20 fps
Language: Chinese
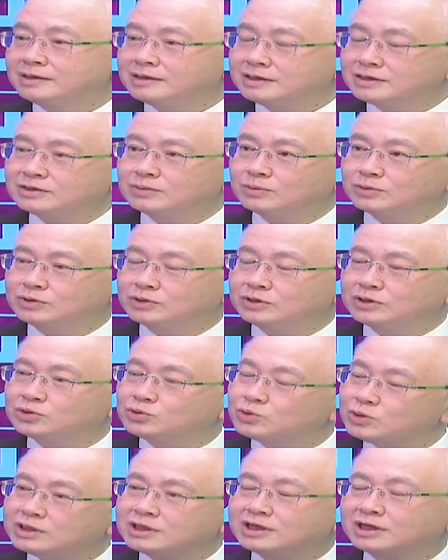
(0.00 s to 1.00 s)
但是我觉得
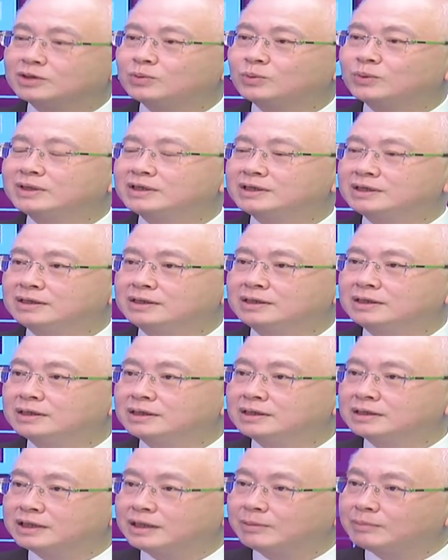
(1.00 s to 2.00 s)
最大的问题，
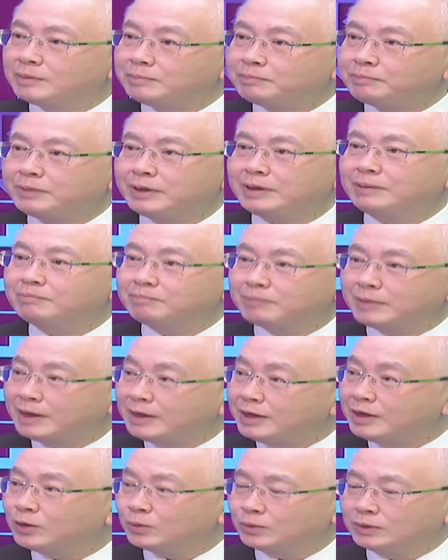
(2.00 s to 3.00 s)
他们并
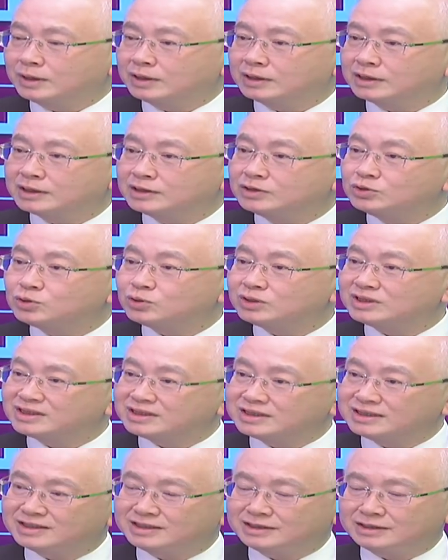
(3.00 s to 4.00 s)
没有呢根据
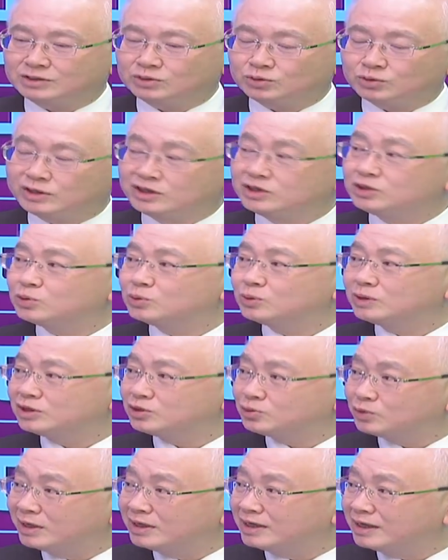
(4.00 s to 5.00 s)
自己推出的
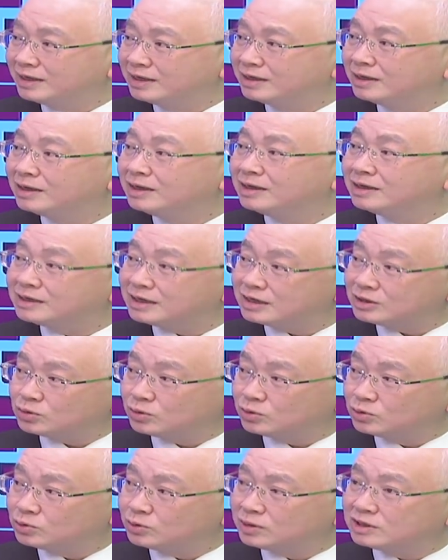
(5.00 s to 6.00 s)
宣言，他
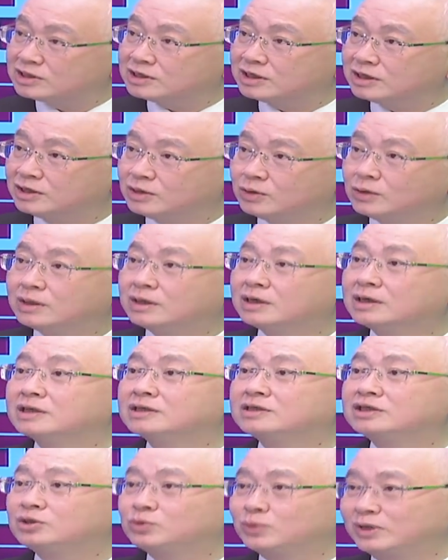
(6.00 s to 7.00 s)
所做的承诺
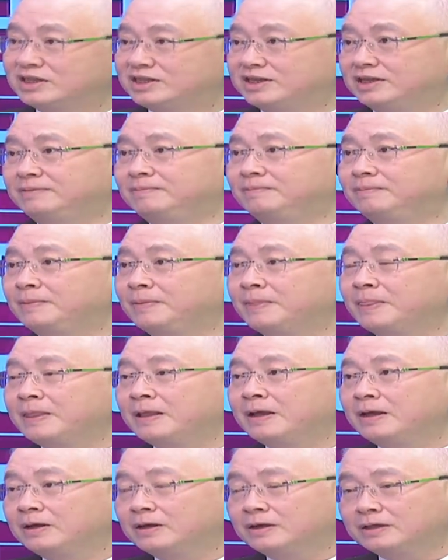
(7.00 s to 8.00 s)
而去兑现。
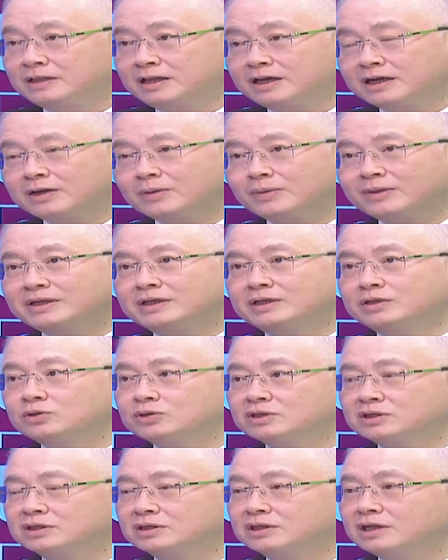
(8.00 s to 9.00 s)
啊，第二个问题
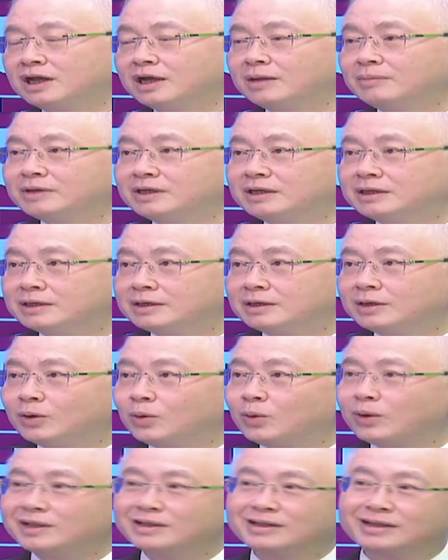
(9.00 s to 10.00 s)
就是他们呢
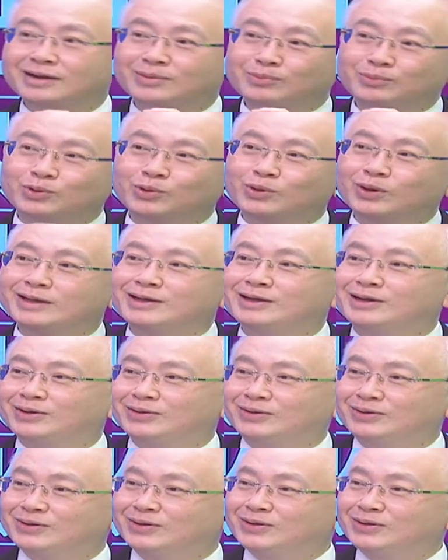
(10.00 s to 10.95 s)
换汤不换药，